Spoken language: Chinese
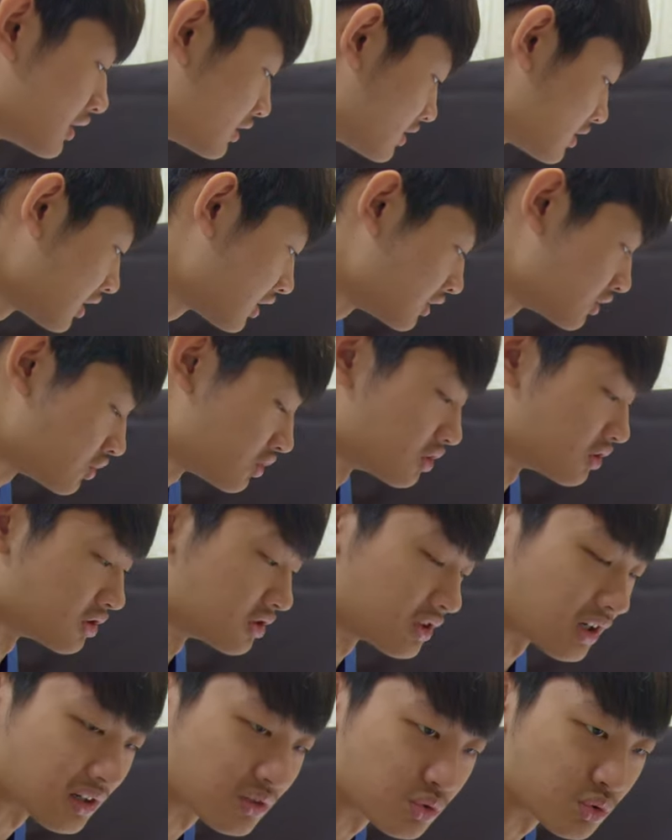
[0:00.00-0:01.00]
这个纸
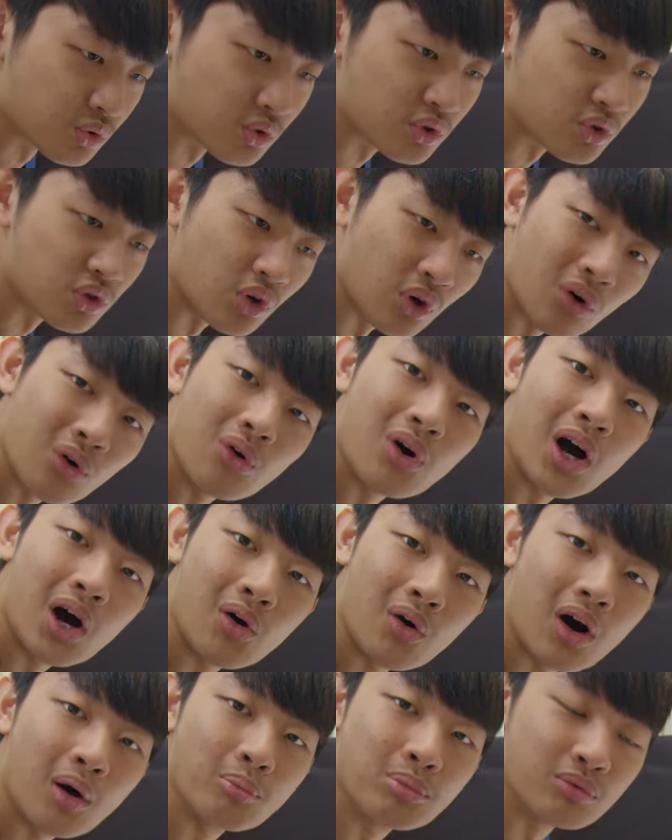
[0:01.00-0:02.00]
当做油画
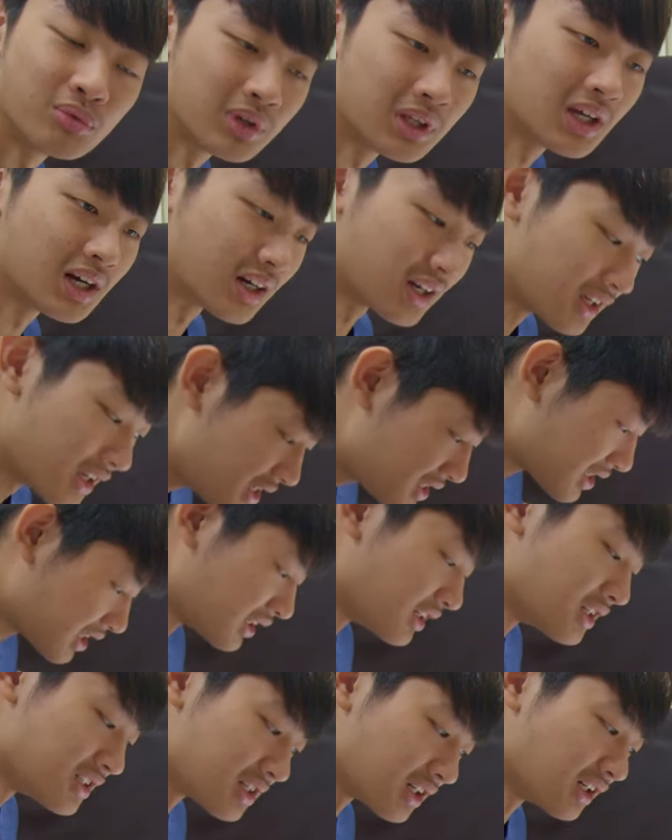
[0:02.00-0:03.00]
画布一样，一
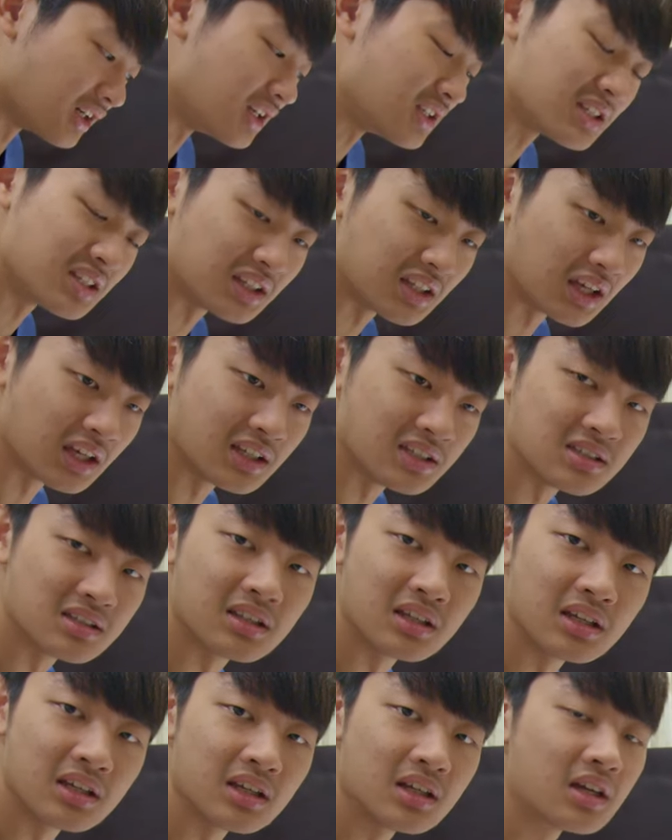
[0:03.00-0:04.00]
层一层一直叠，一直
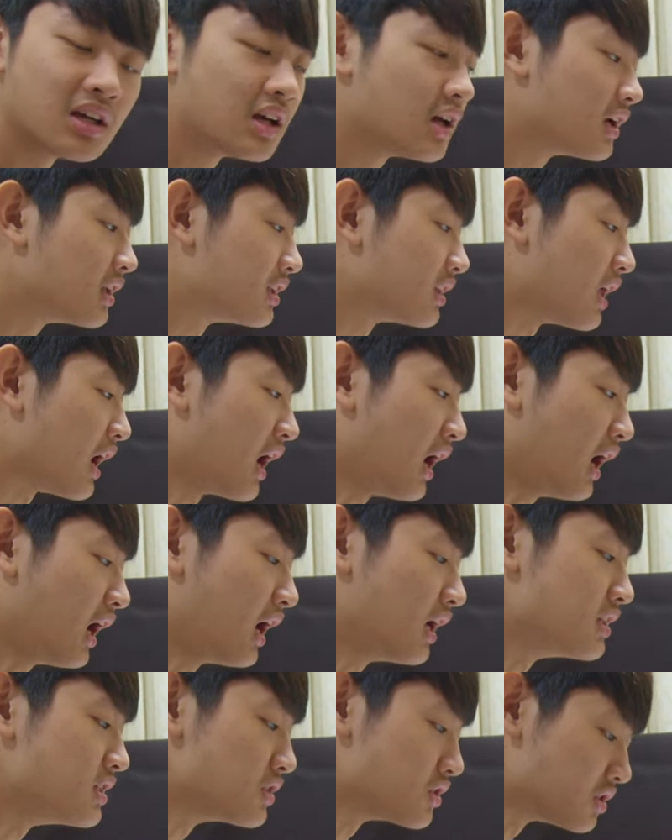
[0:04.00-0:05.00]
叠。
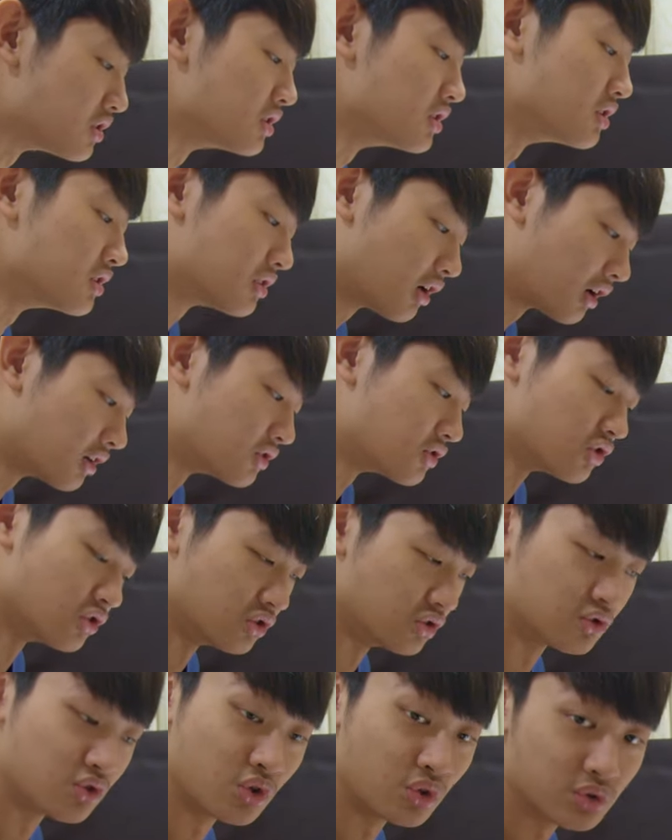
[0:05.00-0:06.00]
但是这个
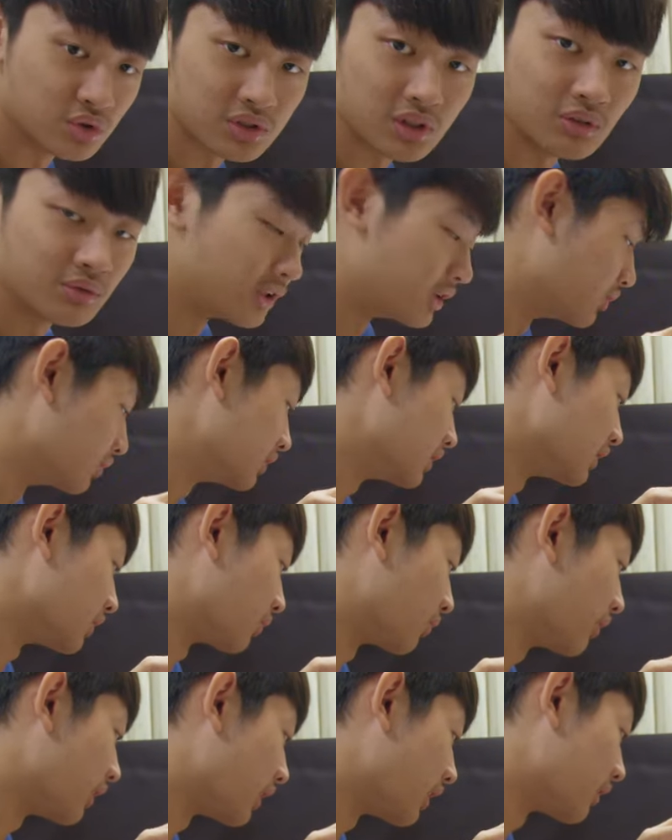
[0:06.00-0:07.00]
纸就稍微有一点
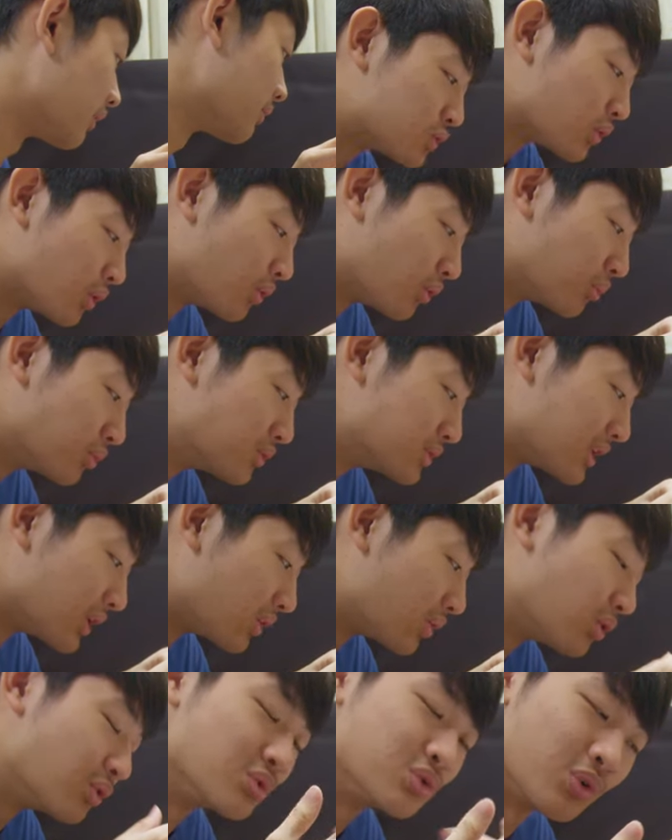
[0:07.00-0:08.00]
贵，所以我目前
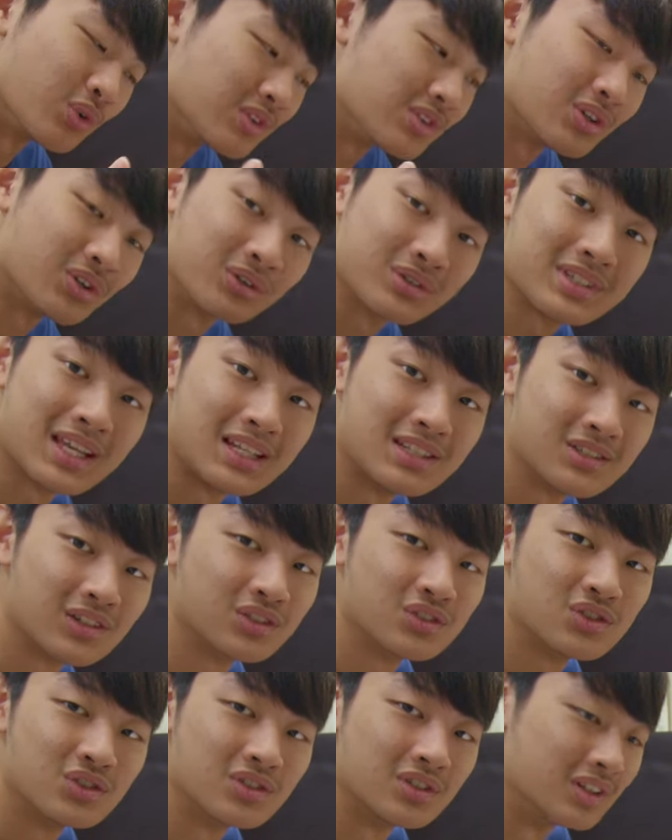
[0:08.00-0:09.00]
库存只有三
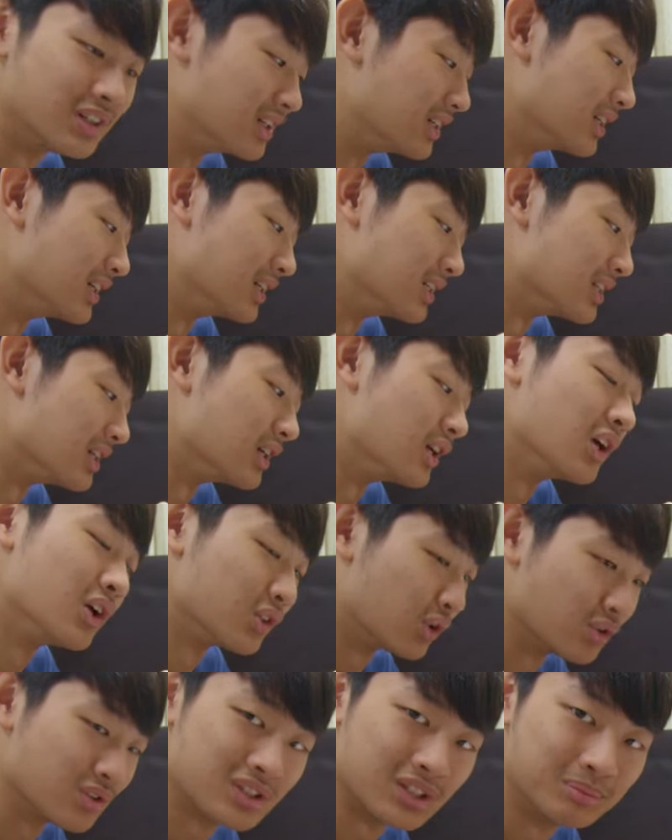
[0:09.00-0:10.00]
张纸而已，而且
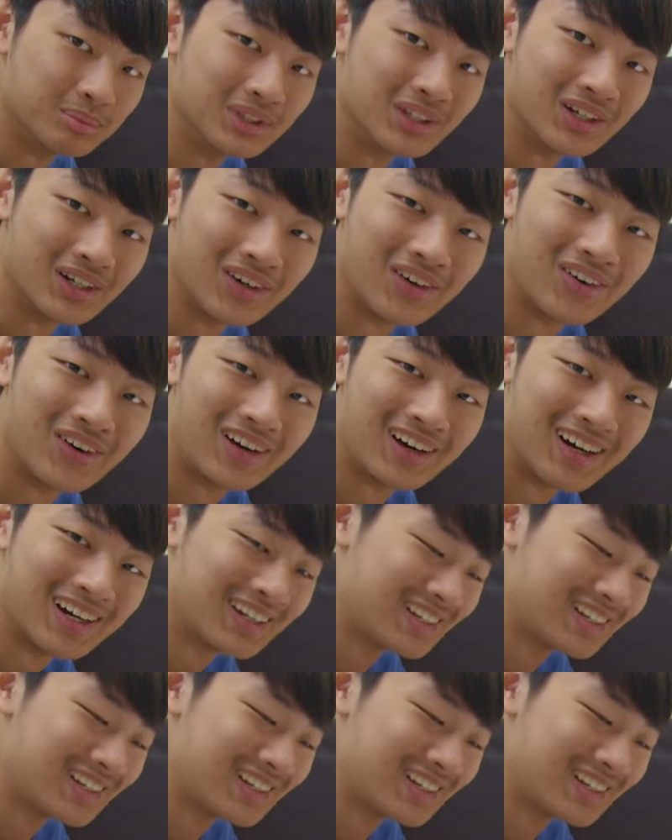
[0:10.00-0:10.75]
都舍不得画。